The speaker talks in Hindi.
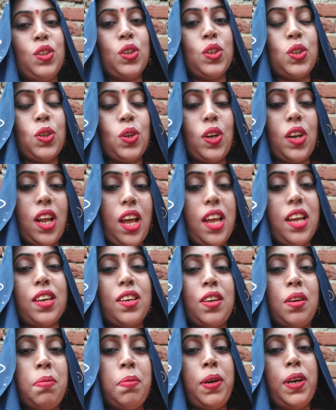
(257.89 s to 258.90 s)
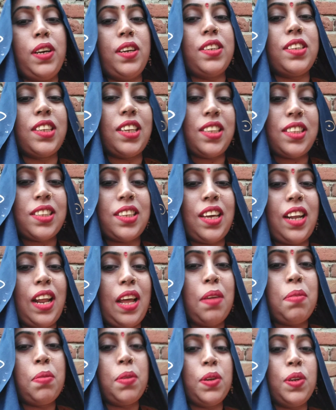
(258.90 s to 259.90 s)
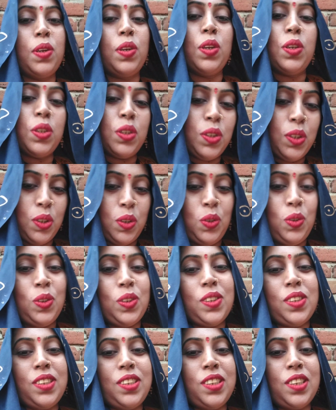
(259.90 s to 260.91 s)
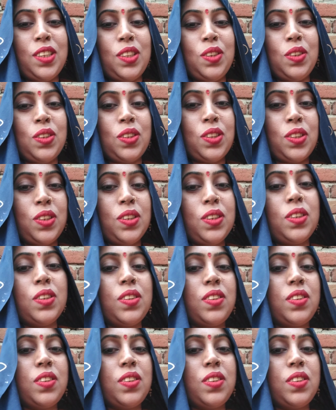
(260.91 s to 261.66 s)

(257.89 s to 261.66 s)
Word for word: दोस्तों लाइक कमेंट सब्सक्राइब जरूर कीजिए दोस्तों